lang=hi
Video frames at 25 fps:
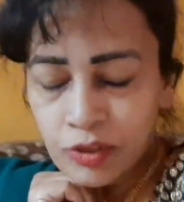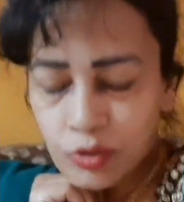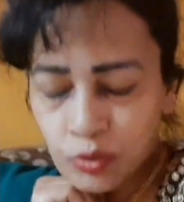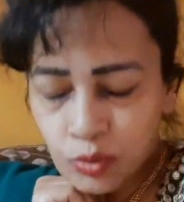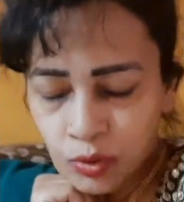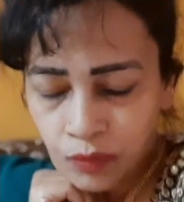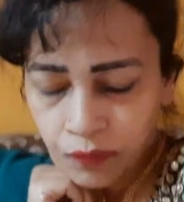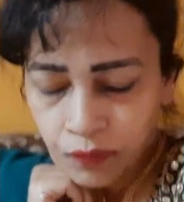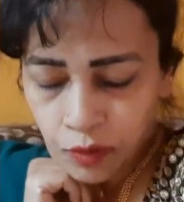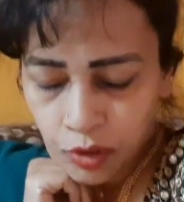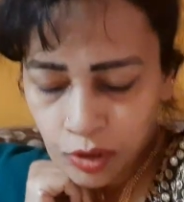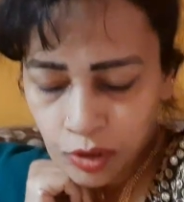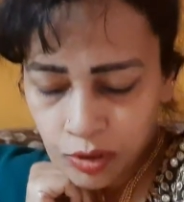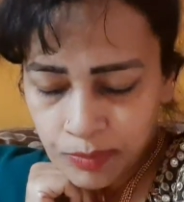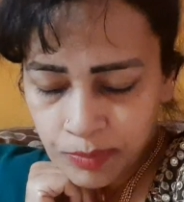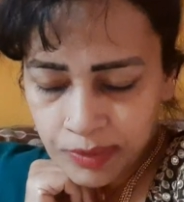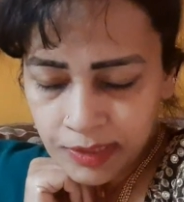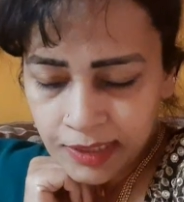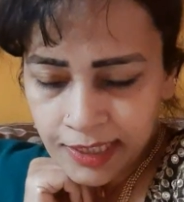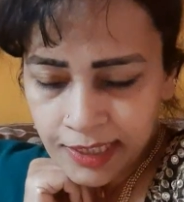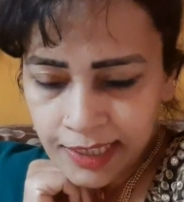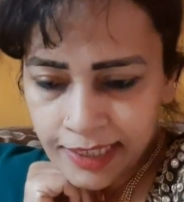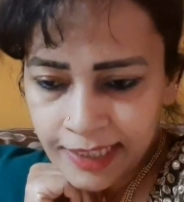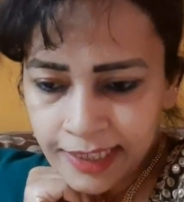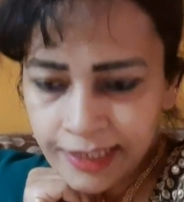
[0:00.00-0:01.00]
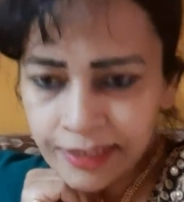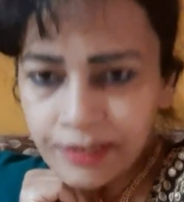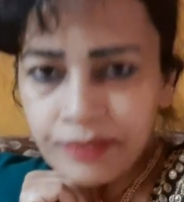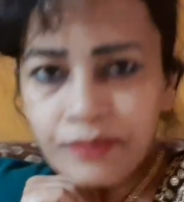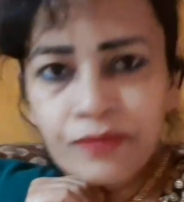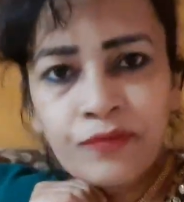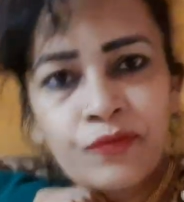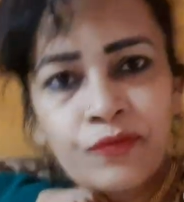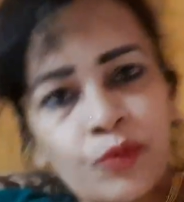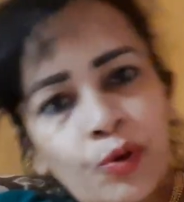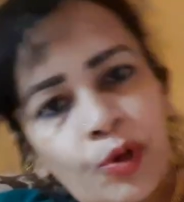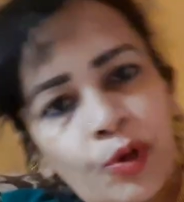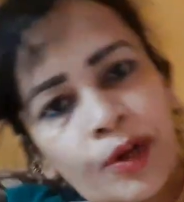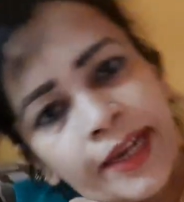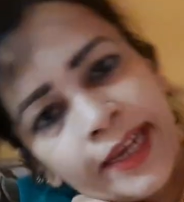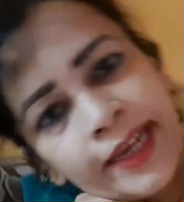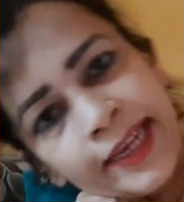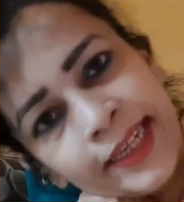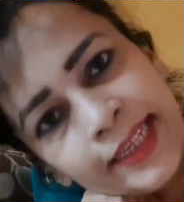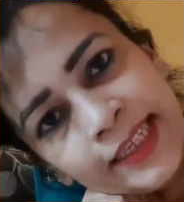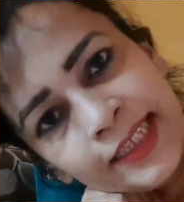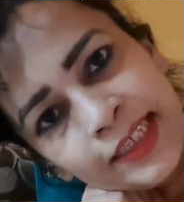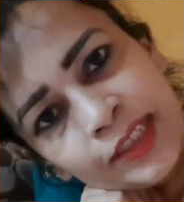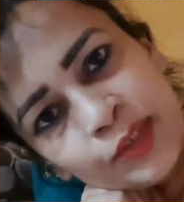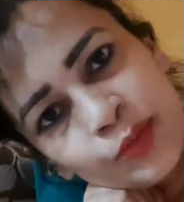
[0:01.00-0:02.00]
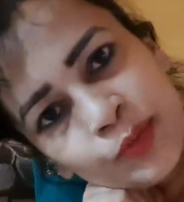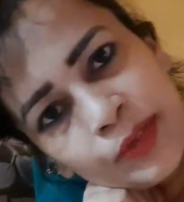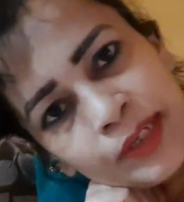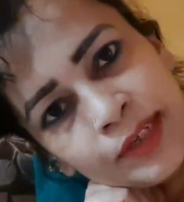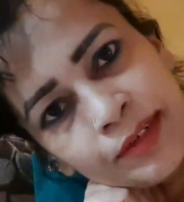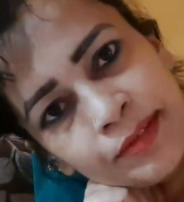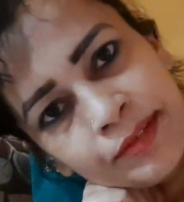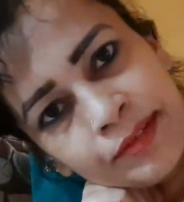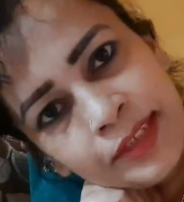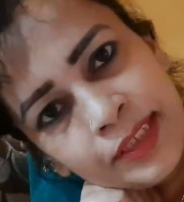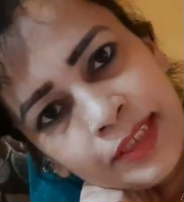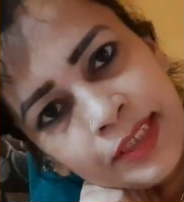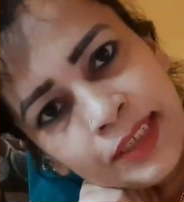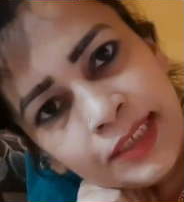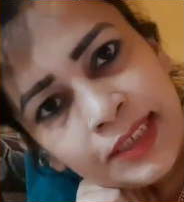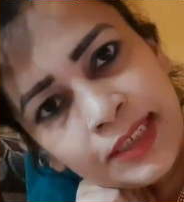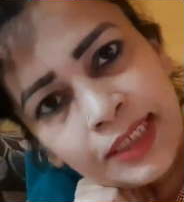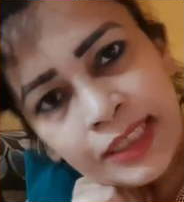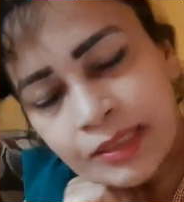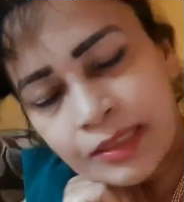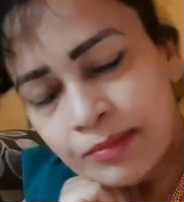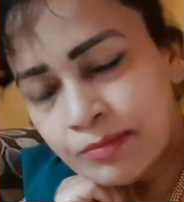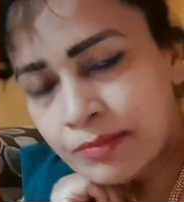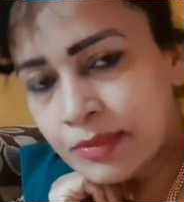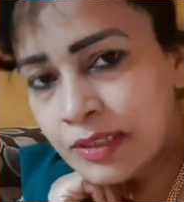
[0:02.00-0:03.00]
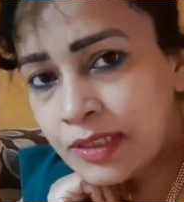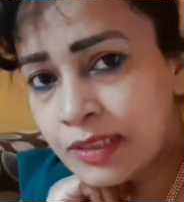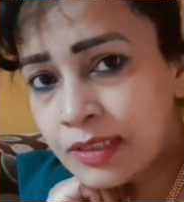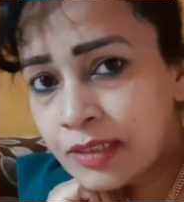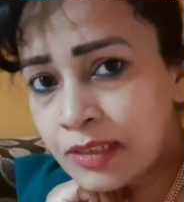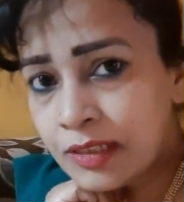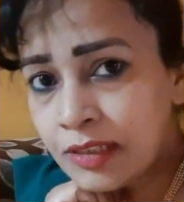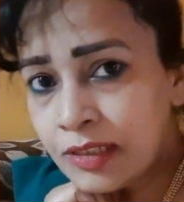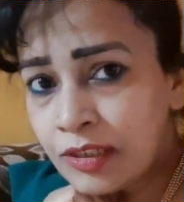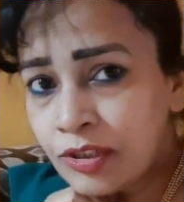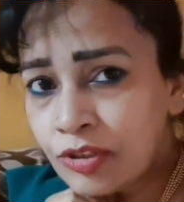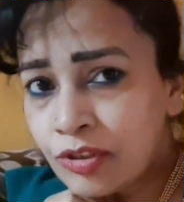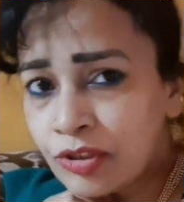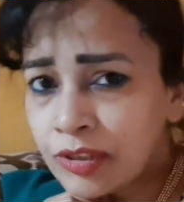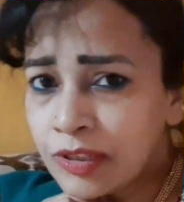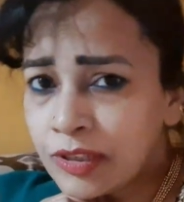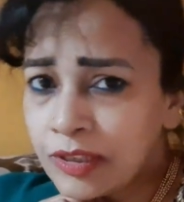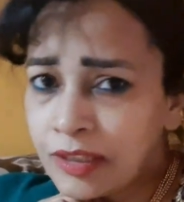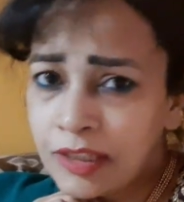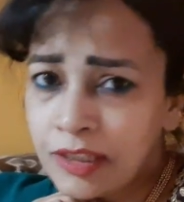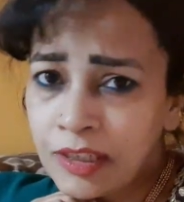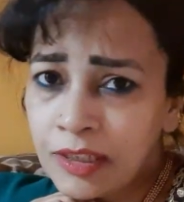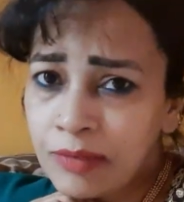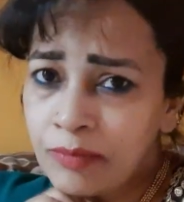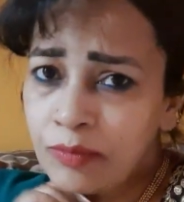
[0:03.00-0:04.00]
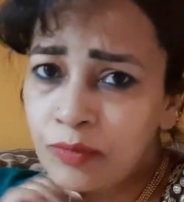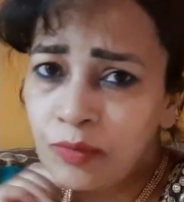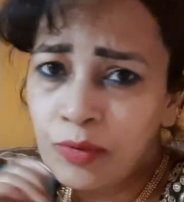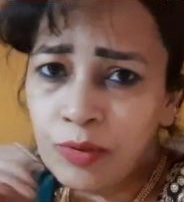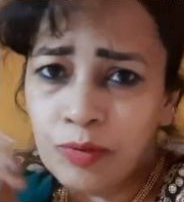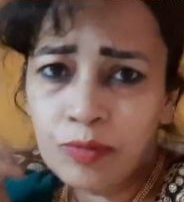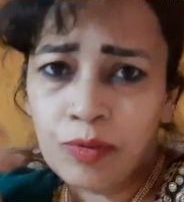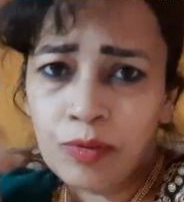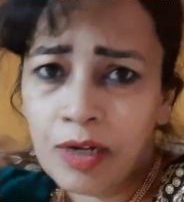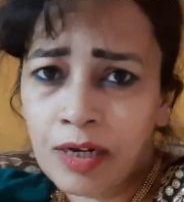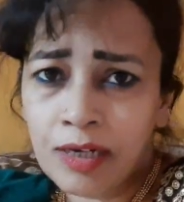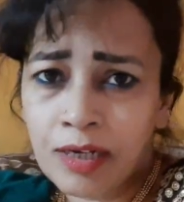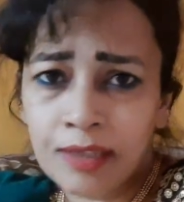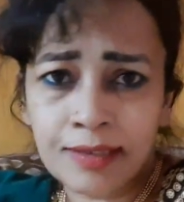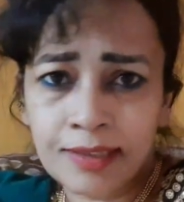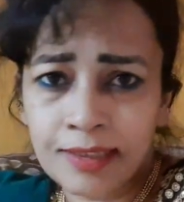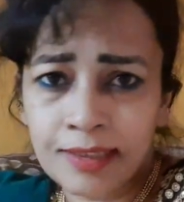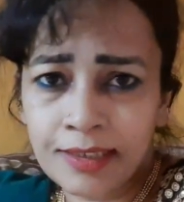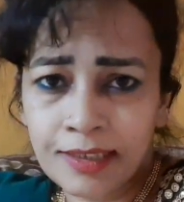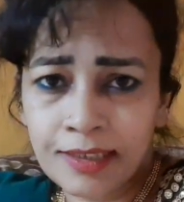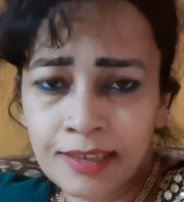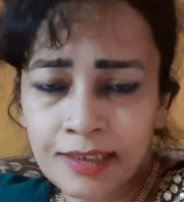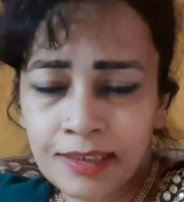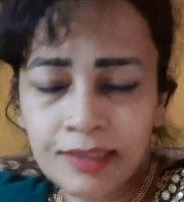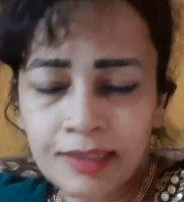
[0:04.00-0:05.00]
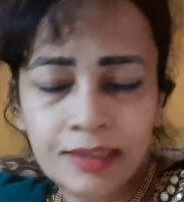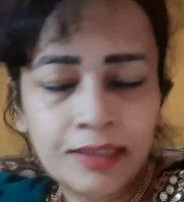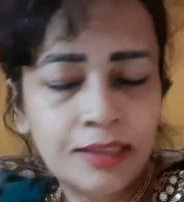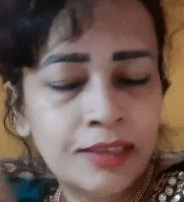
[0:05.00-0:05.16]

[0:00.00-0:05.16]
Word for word: डू फॉलो मी देयर फॉर एनी क्वेरीज एनी मैसेज एनी डी एम यू वॉक्स एनीथिंग